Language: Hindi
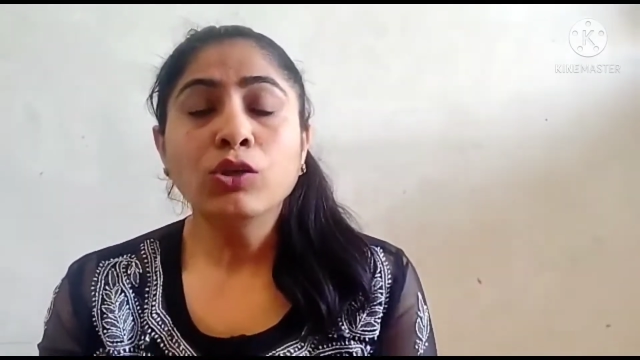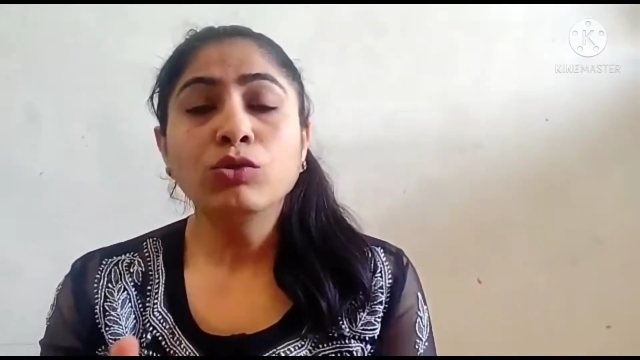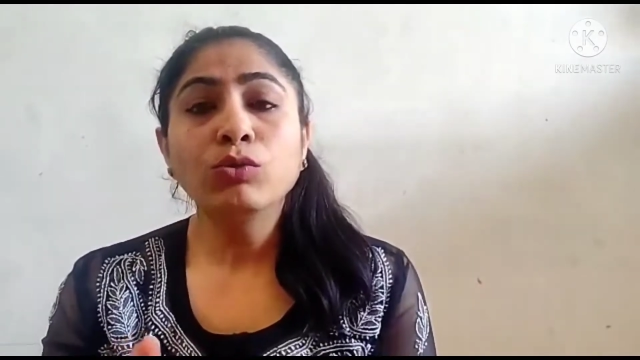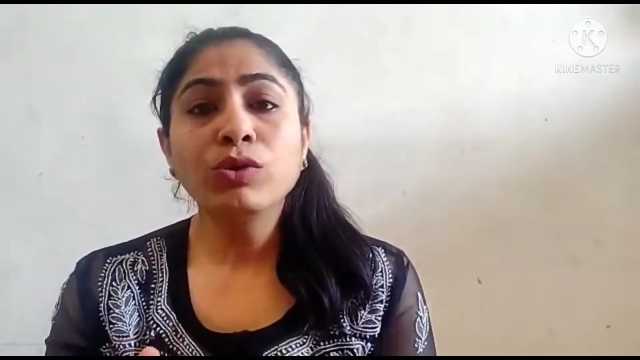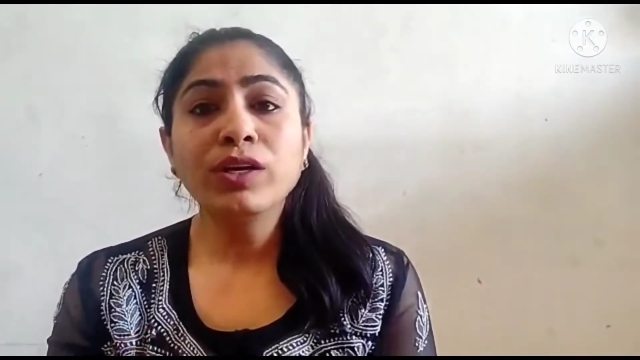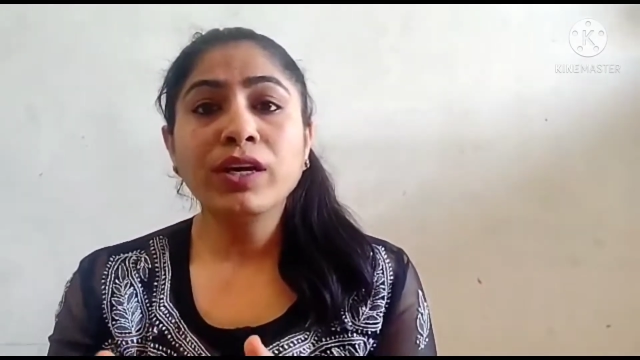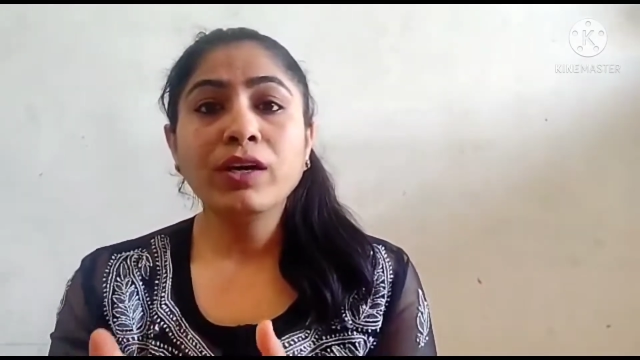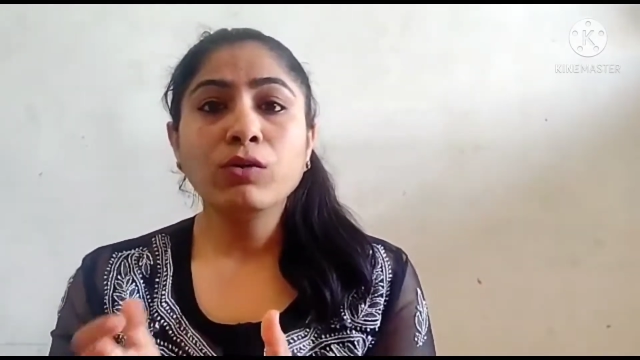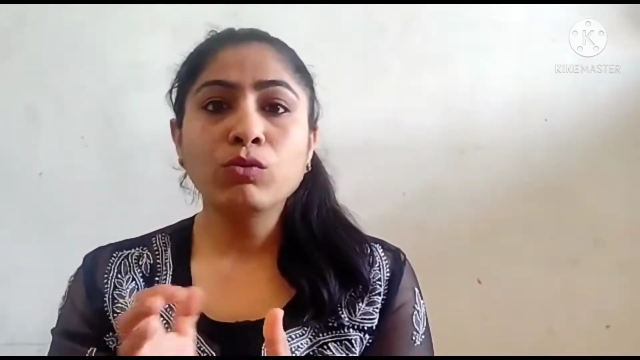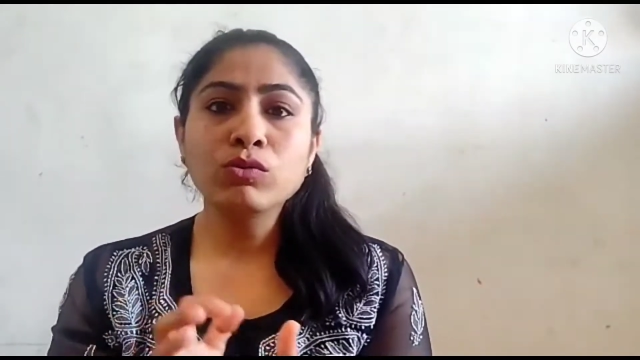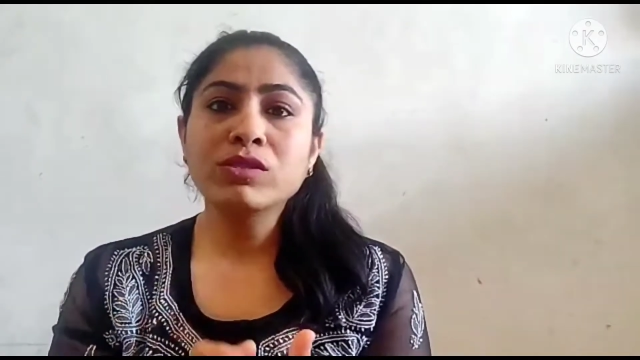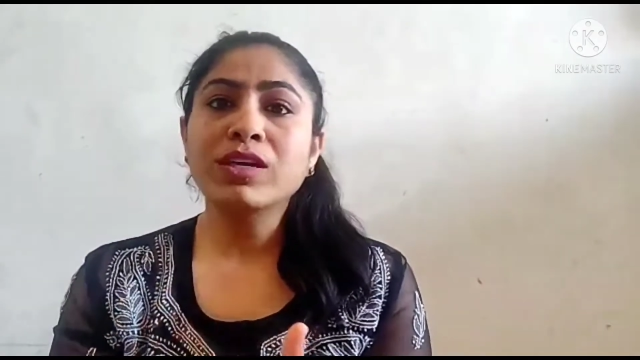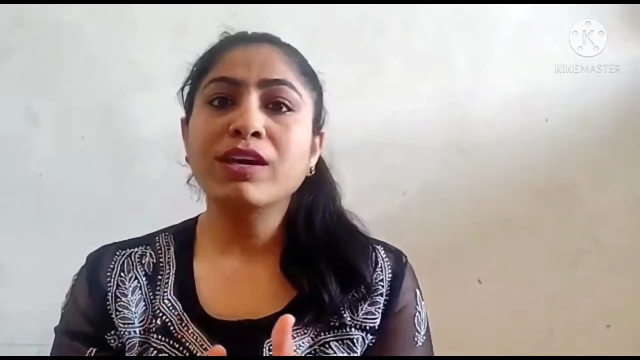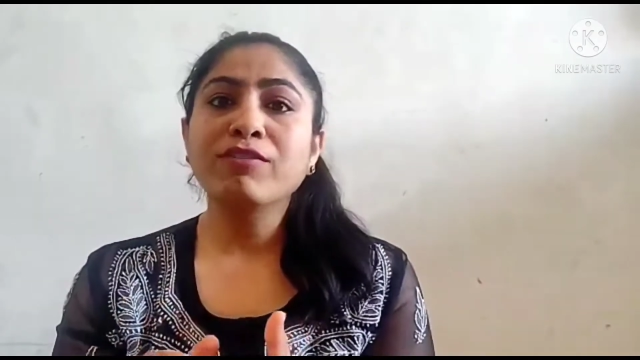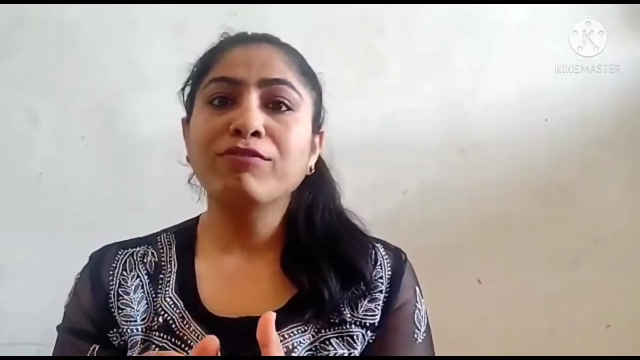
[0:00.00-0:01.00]
तो ये
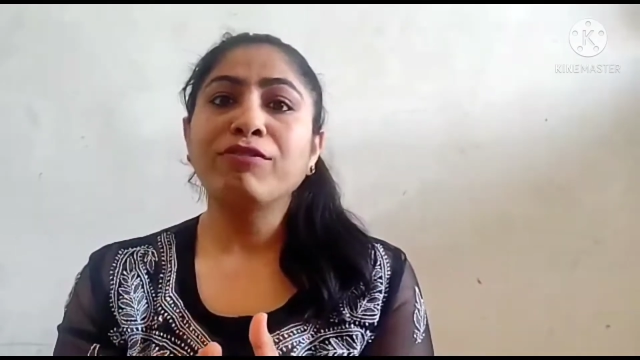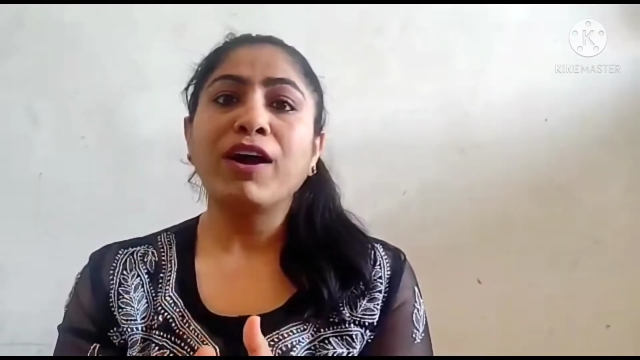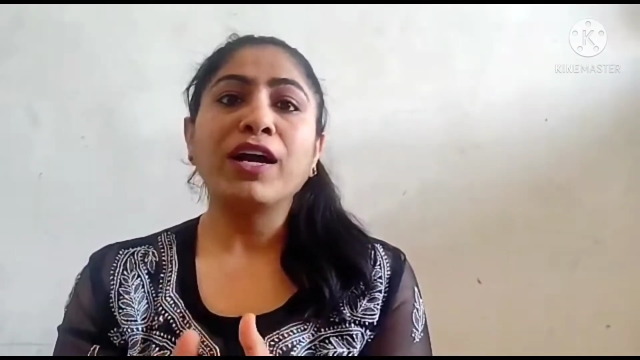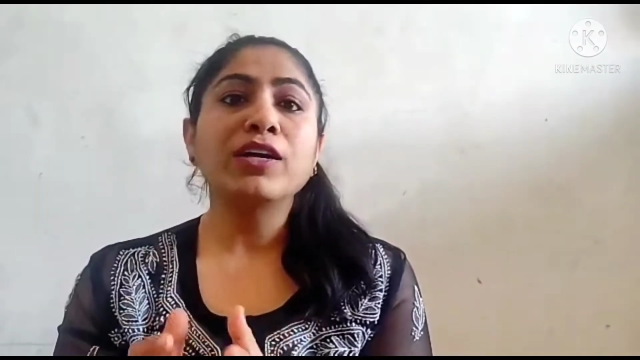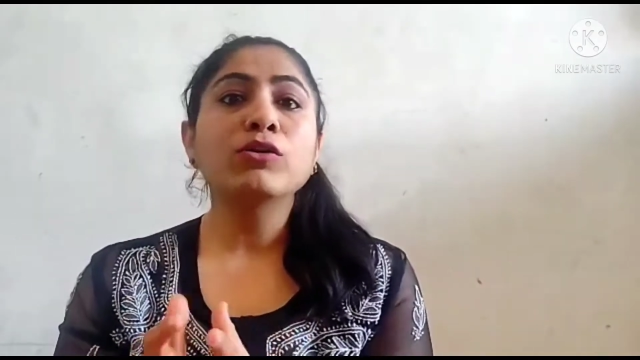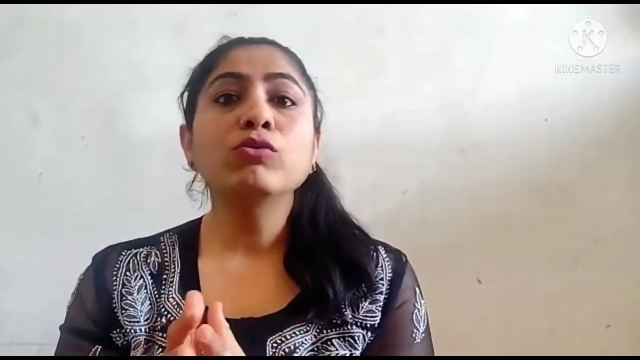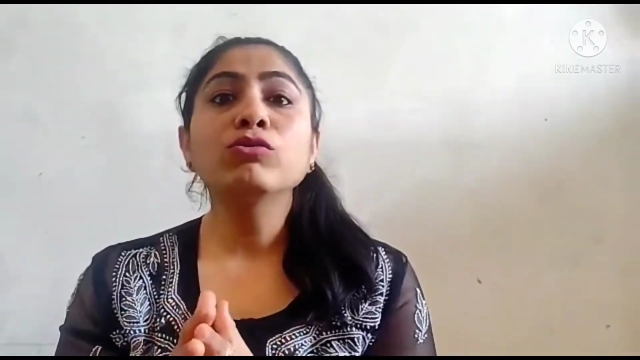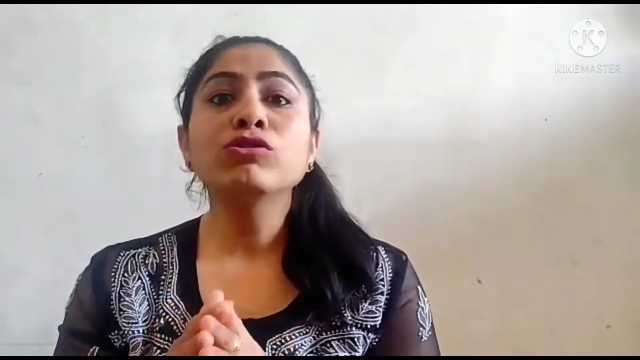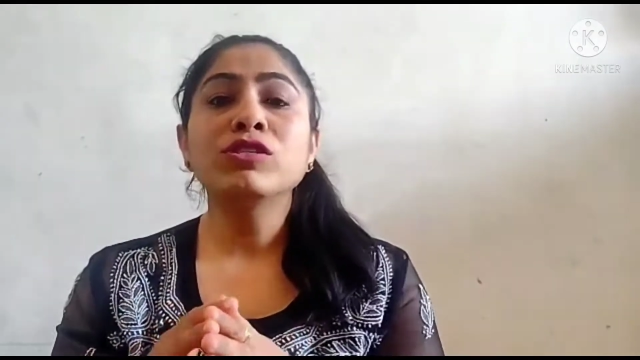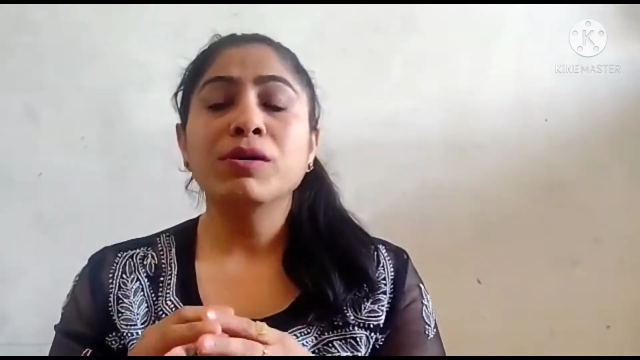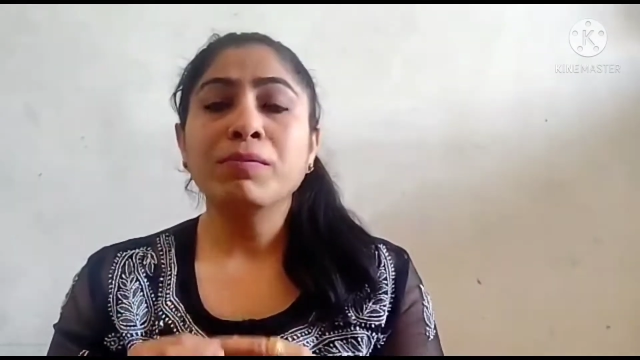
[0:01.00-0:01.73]
उसके फैट को